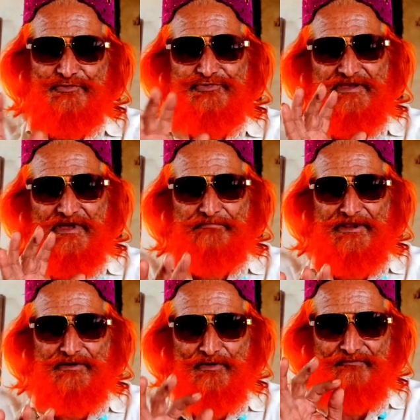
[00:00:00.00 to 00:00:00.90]
उसी का
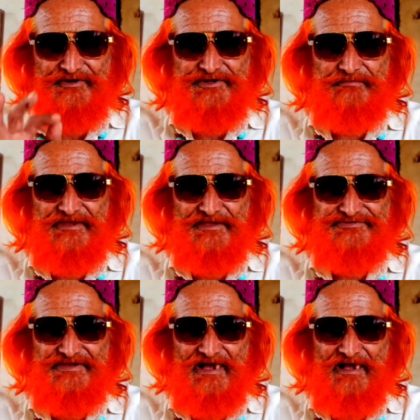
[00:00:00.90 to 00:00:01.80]
बिल्कुल विठ भी
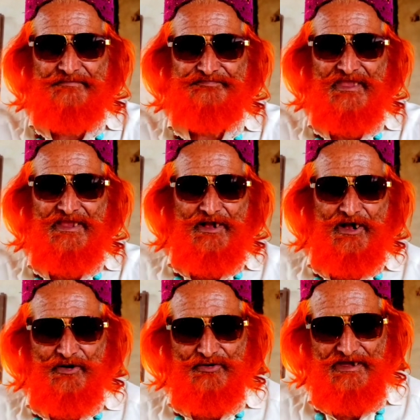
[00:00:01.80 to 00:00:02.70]
अच्छा
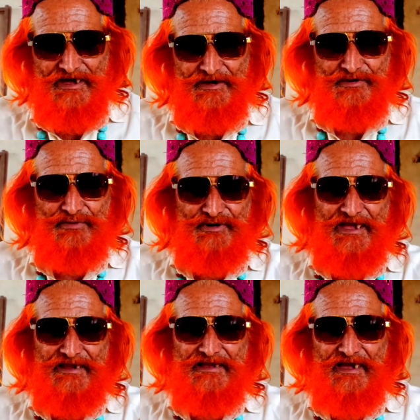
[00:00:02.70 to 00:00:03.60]
और हर
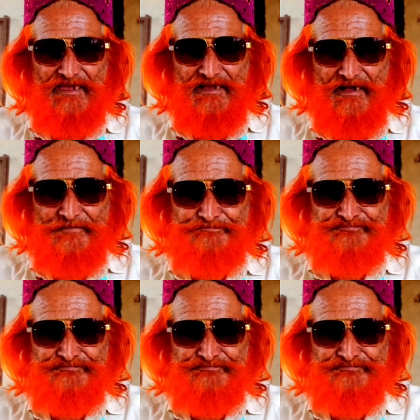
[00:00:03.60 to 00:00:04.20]
खुराक खाएगा